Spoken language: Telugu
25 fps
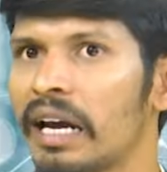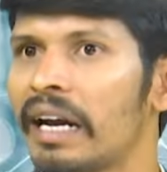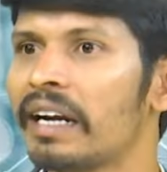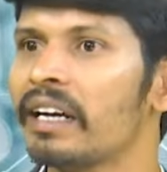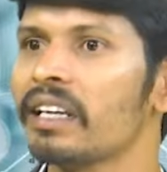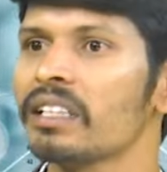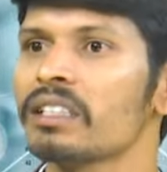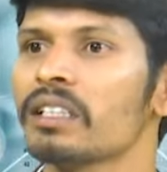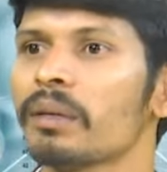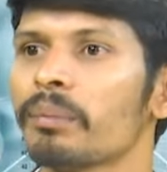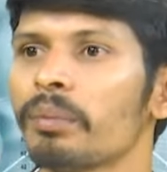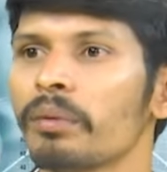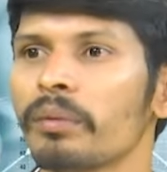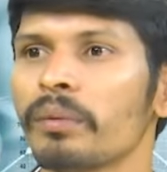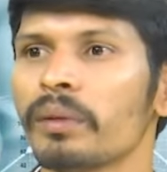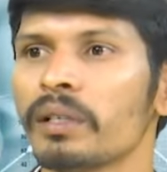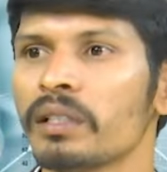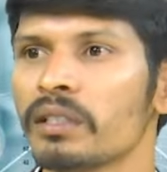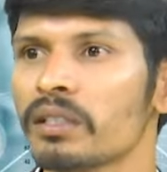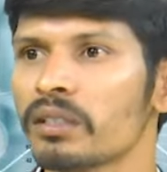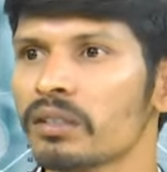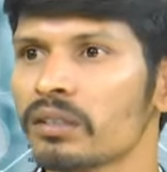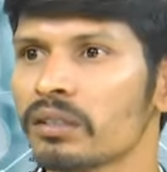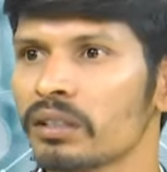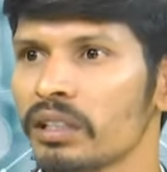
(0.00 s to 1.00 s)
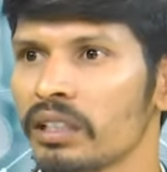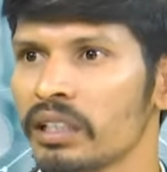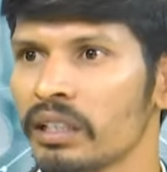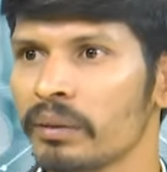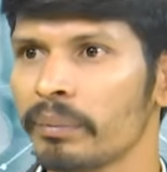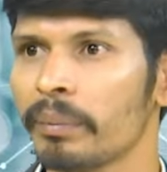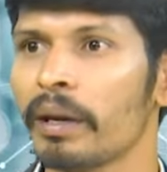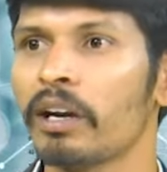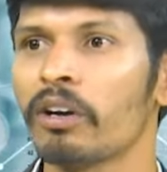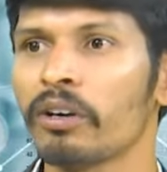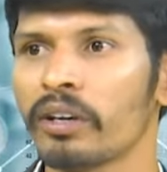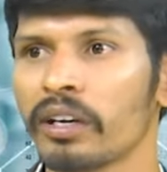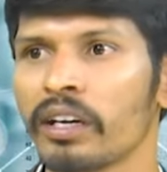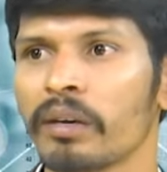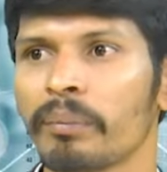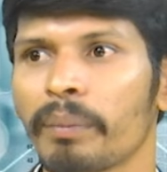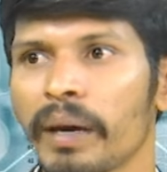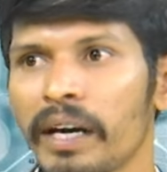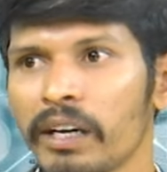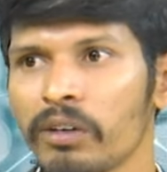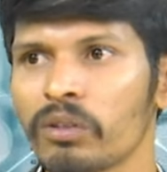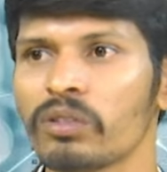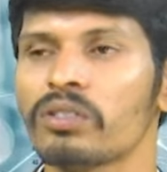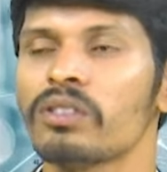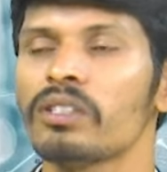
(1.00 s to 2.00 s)
డైటరీ సప్లిమెంట్స్ ఈ మెలటోనిన్
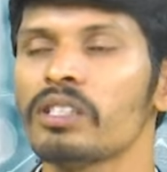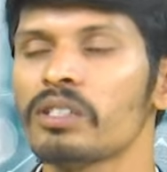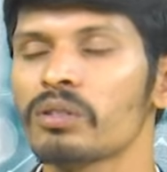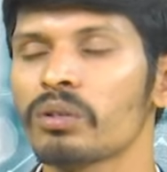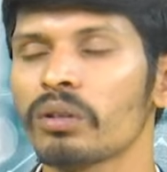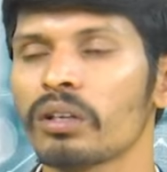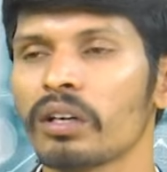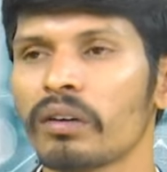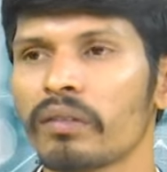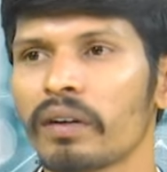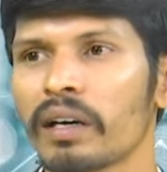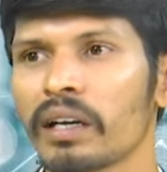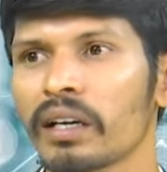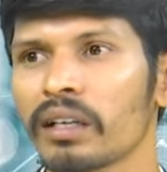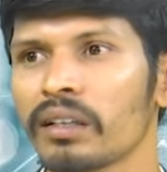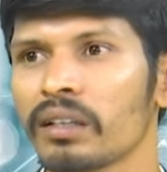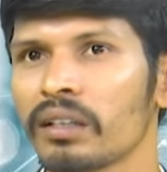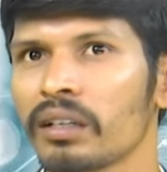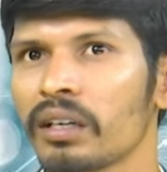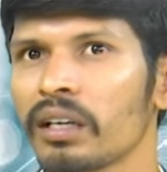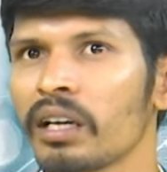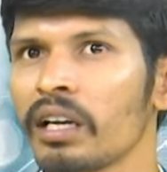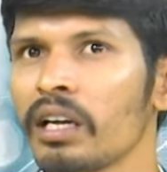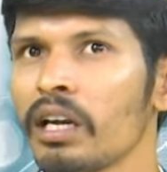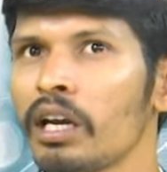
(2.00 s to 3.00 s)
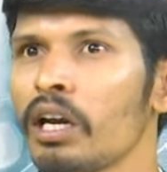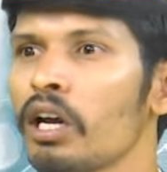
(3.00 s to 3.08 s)
బయట నుంచి తీసుకున్న వాళ్ళకి ఏంటంటే